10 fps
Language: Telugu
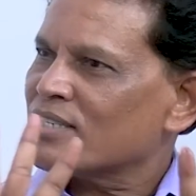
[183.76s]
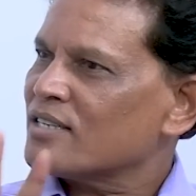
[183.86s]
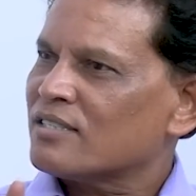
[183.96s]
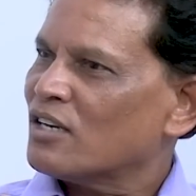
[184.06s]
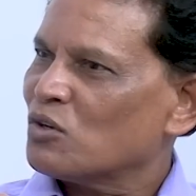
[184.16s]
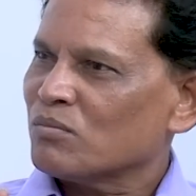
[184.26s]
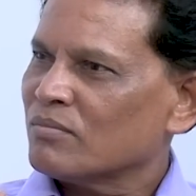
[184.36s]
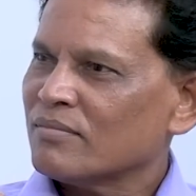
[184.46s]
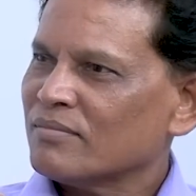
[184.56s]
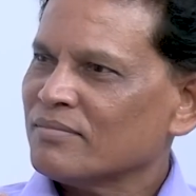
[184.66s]
డిస్కస్ చేయరు
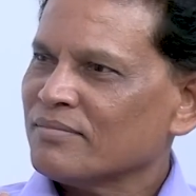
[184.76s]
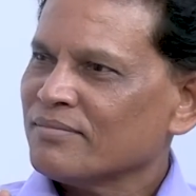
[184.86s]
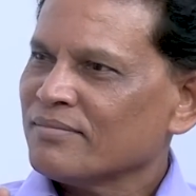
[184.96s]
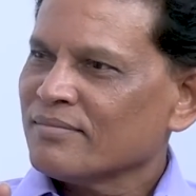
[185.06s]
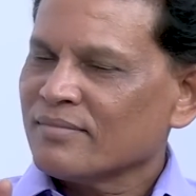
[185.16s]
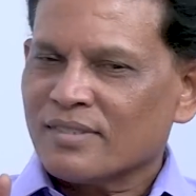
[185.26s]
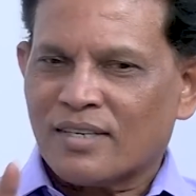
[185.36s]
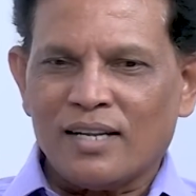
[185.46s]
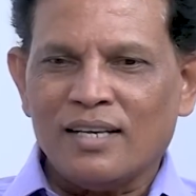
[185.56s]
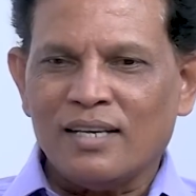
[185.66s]

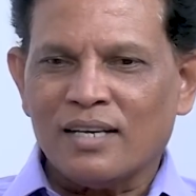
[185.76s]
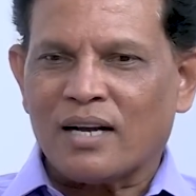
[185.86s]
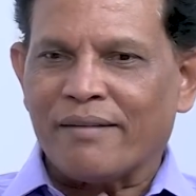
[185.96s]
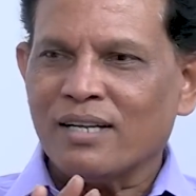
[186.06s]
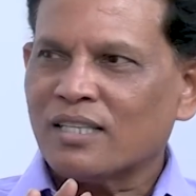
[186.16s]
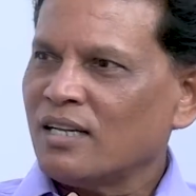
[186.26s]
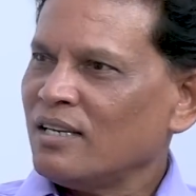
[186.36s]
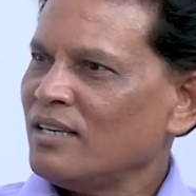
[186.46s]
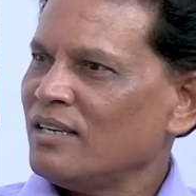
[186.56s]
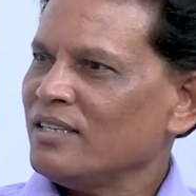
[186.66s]
కానీ
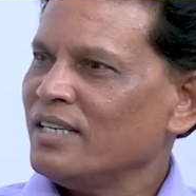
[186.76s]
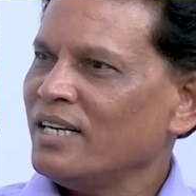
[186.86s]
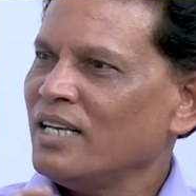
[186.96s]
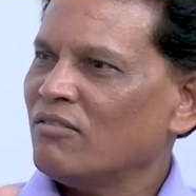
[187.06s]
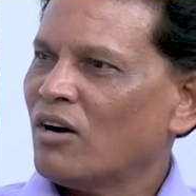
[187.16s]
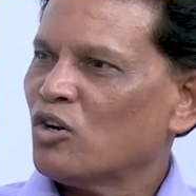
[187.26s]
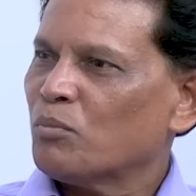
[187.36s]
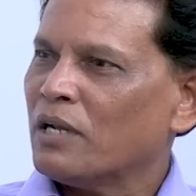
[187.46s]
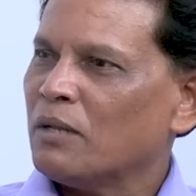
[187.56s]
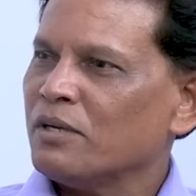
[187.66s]
కవితని ఈడీ e వాళ్ళు
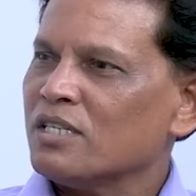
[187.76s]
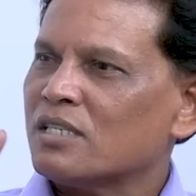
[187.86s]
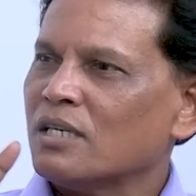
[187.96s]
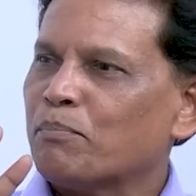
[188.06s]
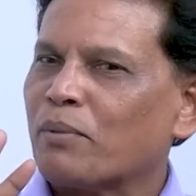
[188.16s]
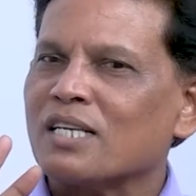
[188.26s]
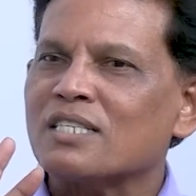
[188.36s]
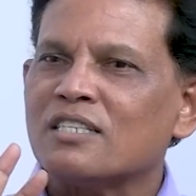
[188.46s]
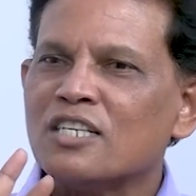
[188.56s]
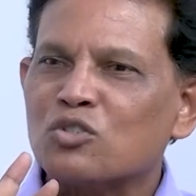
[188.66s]
పిలిపించి
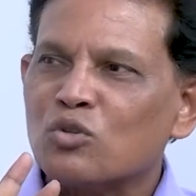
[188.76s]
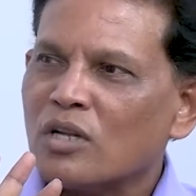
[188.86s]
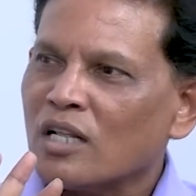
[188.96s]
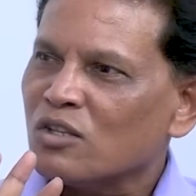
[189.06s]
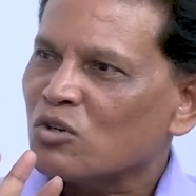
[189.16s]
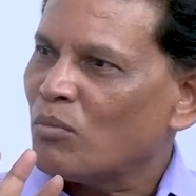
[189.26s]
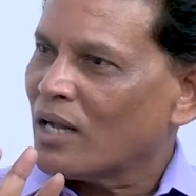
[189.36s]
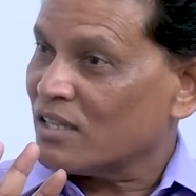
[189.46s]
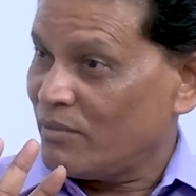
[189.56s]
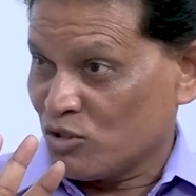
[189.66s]
ప్రశ్నిస్తున్నందుకు
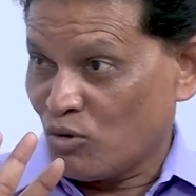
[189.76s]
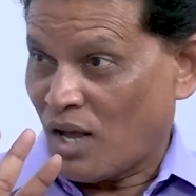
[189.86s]
మాత్రమే అది